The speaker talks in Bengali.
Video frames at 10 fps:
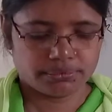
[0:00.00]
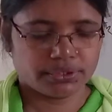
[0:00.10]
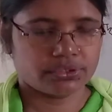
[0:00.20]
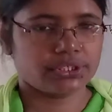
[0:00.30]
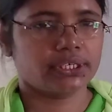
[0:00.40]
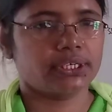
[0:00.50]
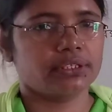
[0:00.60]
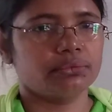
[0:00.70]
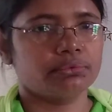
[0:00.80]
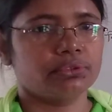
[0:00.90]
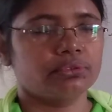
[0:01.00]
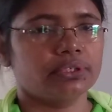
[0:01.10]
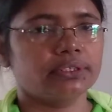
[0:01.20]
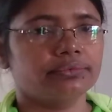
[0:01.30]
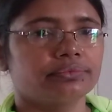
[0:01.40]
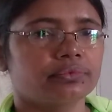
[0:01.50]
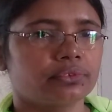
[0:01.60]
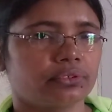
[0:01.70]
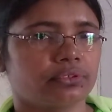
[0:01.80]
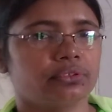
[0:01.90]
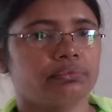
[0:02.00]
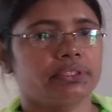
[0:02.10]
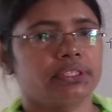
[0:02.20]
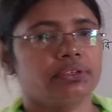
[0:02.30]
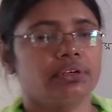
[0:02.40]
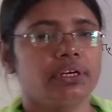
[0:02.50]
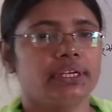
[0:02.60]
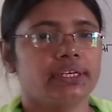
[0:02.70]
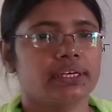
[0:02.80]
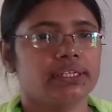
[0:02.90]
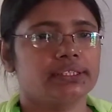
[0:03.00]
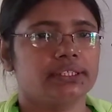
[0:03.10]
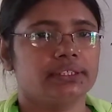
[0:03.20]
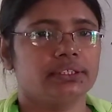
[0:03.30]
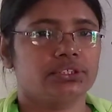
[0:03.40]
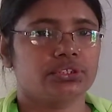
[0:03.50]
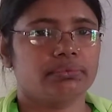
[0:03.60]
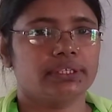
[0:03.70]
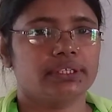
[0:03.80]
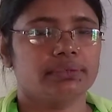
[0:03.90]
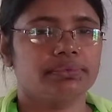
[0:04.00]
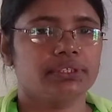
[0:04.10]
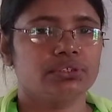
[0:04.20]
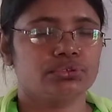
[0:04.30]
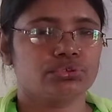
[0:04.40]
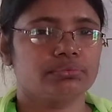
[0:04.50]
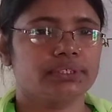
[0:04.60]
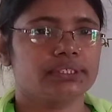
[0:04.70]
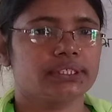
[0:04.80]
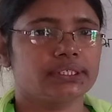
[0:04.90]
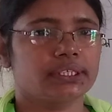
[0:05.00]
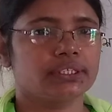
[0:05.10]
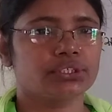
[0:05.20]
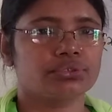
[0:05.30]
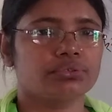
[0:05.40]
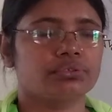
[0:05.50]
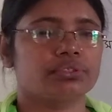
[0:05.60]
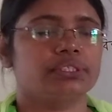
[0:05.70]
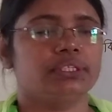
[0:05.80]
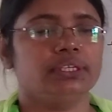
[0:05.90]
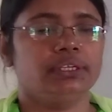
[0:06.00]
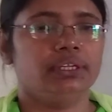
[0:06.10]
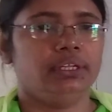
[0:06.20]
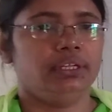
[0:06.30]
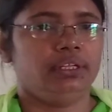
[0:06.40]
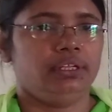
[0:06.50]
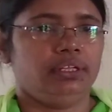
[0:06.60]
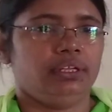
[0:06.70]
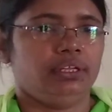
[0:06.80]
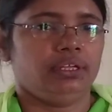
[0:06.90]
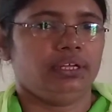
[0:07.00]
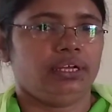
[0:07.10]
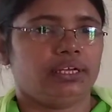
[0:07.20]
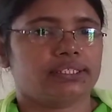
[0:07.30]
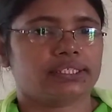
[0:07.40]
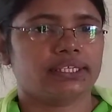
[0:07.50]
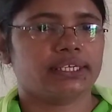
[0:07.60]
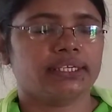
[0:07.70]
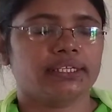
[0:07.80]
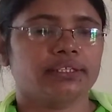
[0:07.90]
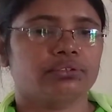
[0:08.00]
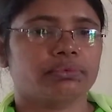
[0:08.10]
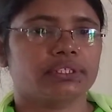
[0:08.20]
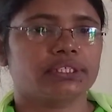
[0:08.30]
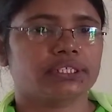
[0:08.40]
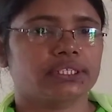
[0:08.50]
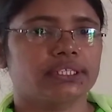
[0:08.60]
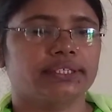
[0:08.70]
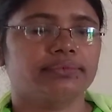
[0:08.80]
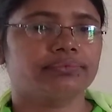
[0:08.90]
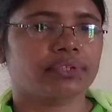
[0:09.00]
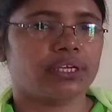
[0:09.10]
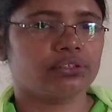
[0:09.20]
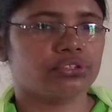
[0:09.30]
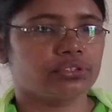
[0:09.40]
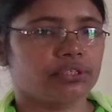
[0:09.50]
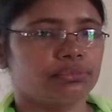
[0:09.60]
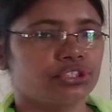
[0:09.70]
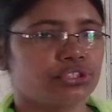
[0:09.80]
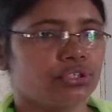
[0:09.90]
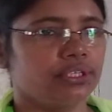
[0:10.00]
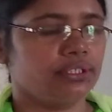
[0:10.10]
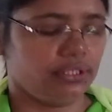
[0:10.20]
প্রিয় শিক্ষার্থী বন্ধুরা তোমাদের অনলাইন ক্লাসে সবাইকে প্রীতি ও শুভেচ্ছা জানিয়ে শুরু করছি আজকে তোমাদের সাথে আলোচনার বিষয়